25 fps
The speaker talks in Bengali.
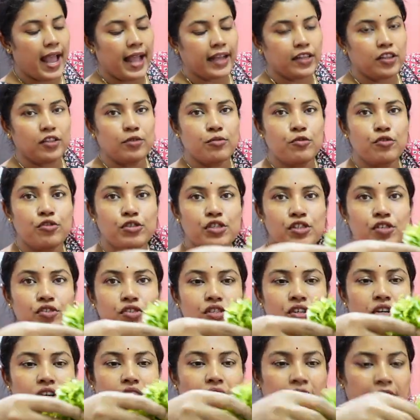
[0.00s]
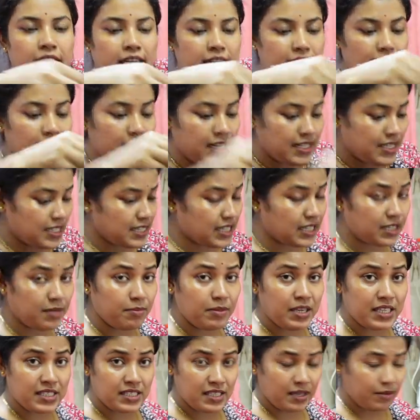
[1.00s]
একদম কুচি কুচি করে কেটে নিয়েছি যাতে
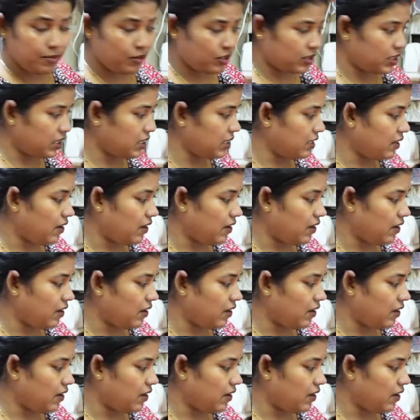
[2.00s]
মিক্সির মধ্যে